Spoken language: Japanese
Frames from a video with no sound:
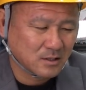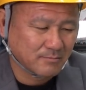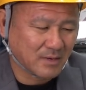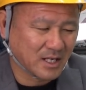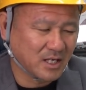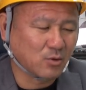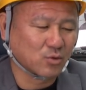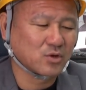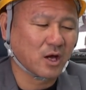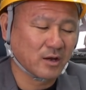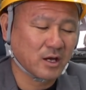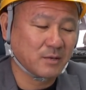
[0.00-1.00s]
まあいいこと
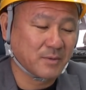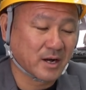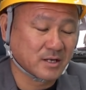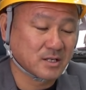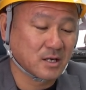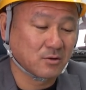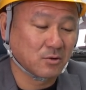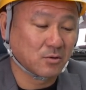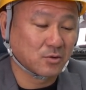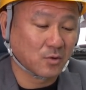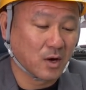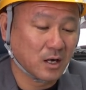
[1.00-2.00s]
だよね、今稼いどる
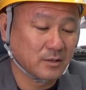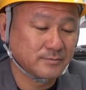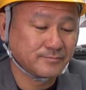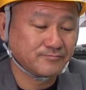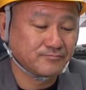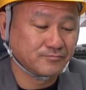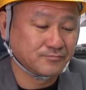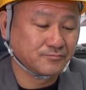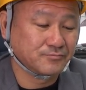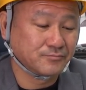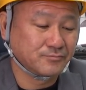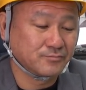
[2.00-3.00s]
ことは。う
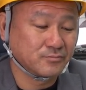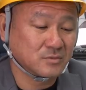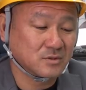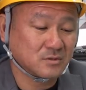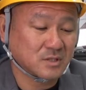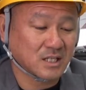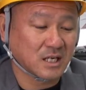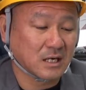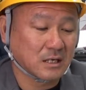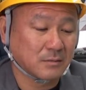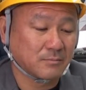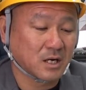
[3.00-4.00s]
ん。た
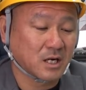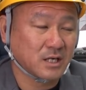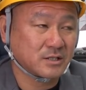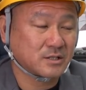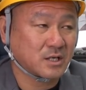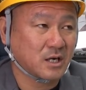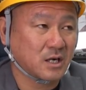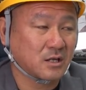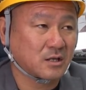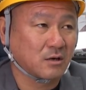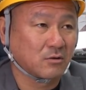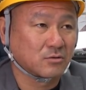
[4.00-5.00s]
だ、まあ外資系っ
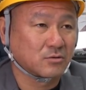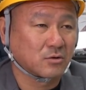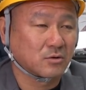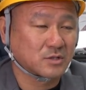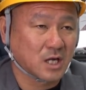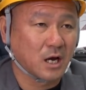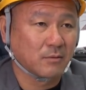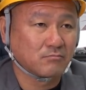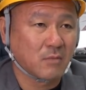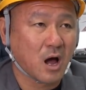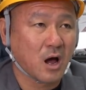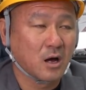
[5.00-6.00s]
て本当さ、
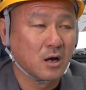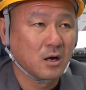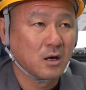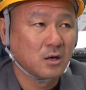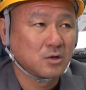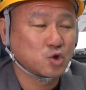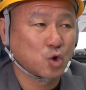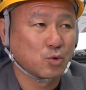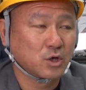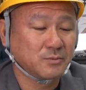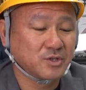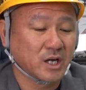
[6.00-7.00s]
まあ、消
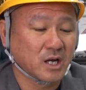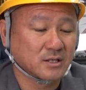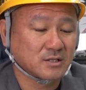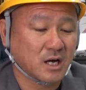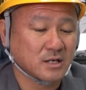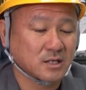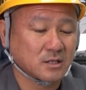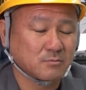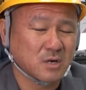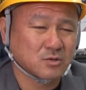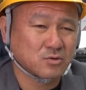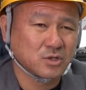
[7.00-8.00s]
耗品みたいな扱いされて、
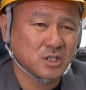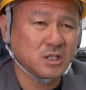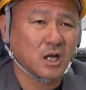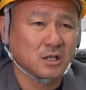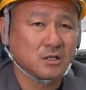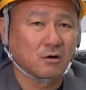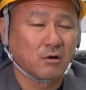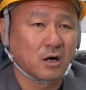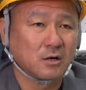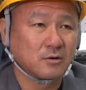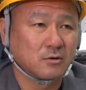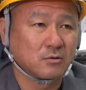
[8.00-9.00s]
まあそれでいいならいいんだ
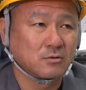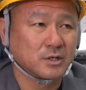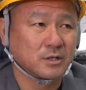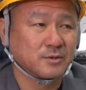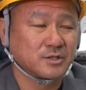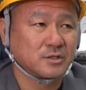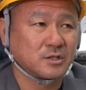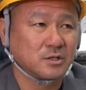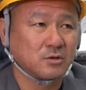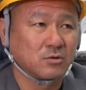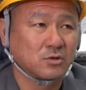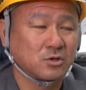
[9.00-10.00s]
わ。だって別に
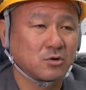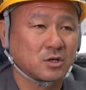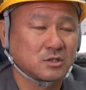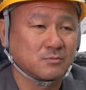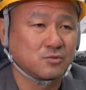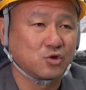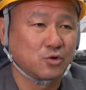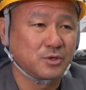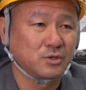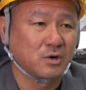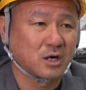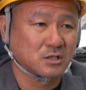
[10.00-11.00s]
日本企業が全部伸
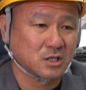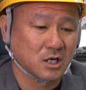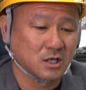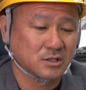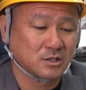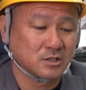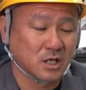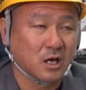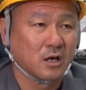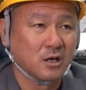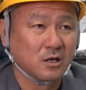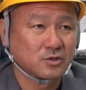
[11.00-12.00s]
びるわけじゃないし
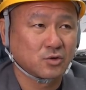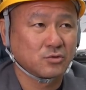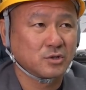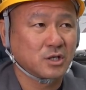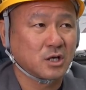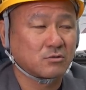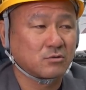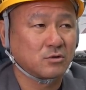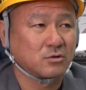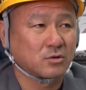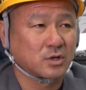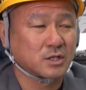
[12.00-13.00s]
ね、職人やっと
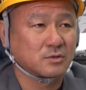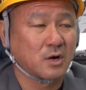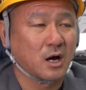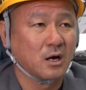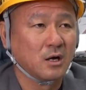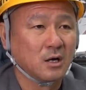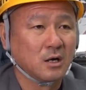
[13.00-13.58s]
る人たちは、